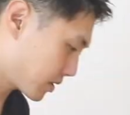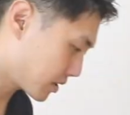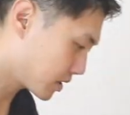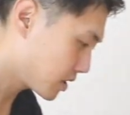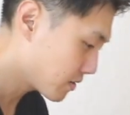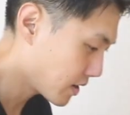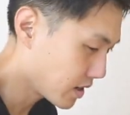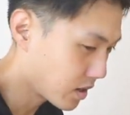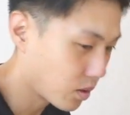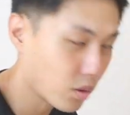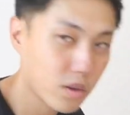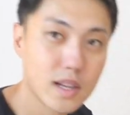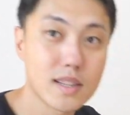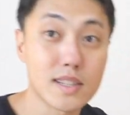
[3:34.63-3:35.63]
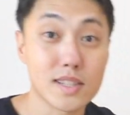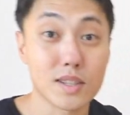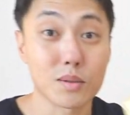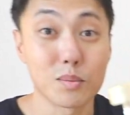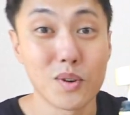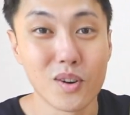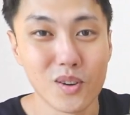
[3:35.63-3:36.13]
次はこれなんですけ
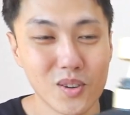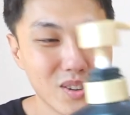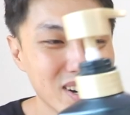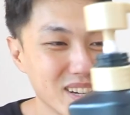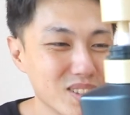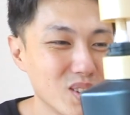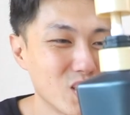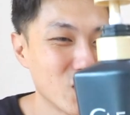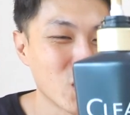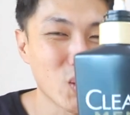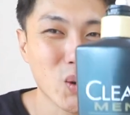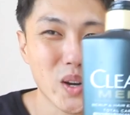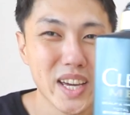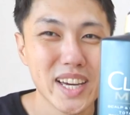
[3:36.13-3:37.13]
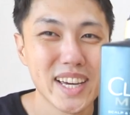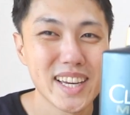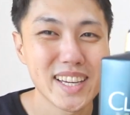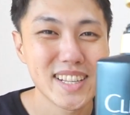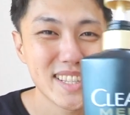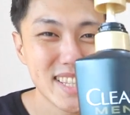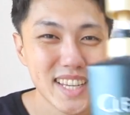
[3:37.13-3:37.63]
どもあのこれ
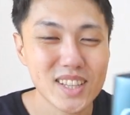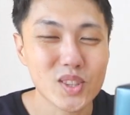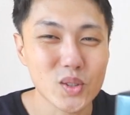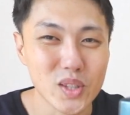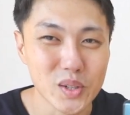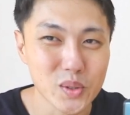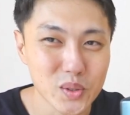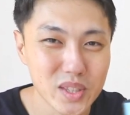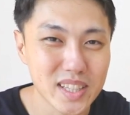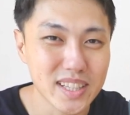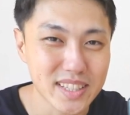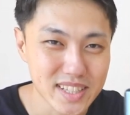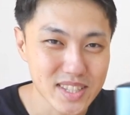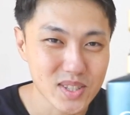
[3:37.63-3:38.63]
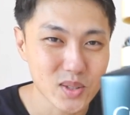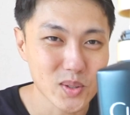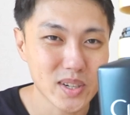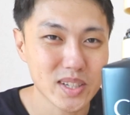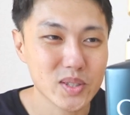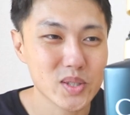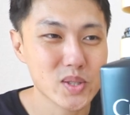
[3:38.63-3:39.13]
セットで売ってたんです
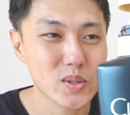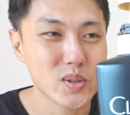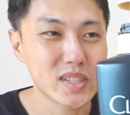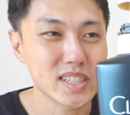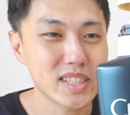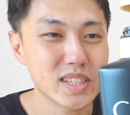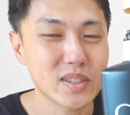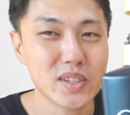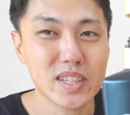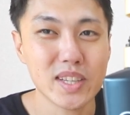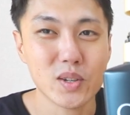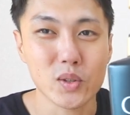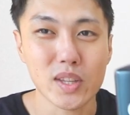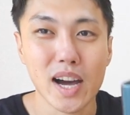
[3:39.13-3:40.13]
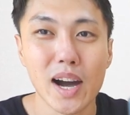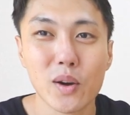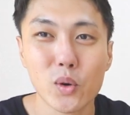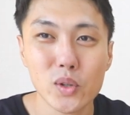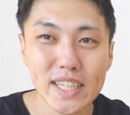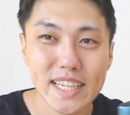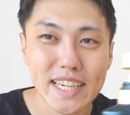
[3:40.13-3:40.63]
ドラッグストアに行った時にこうやって
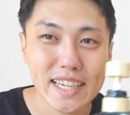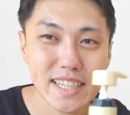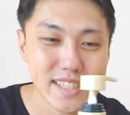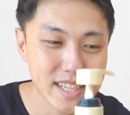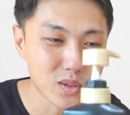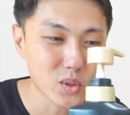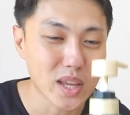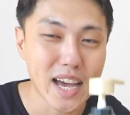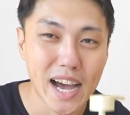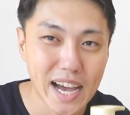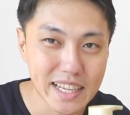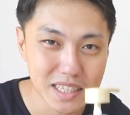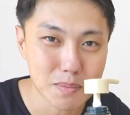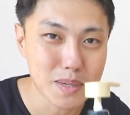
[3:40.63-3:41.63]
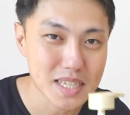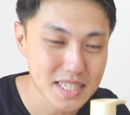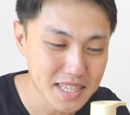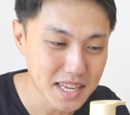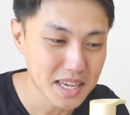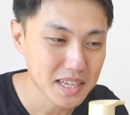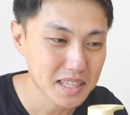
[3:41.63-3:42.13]
箱にセットで入ってまし
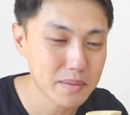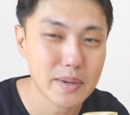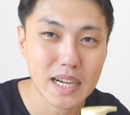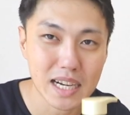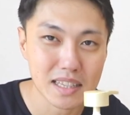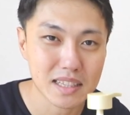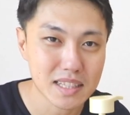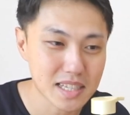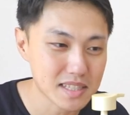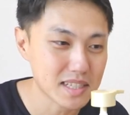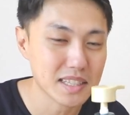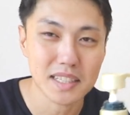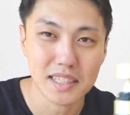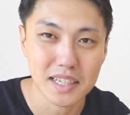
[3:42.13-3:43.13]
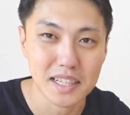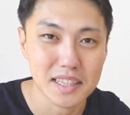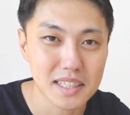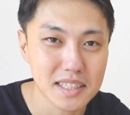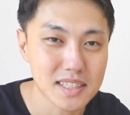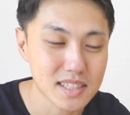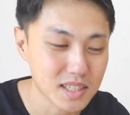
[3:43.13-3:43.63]
てで、まあ、安かったんで買っ
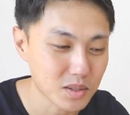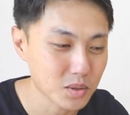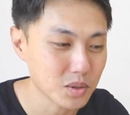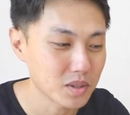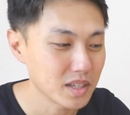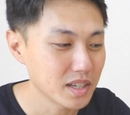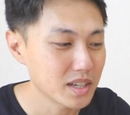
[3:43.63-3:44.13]
たんですけど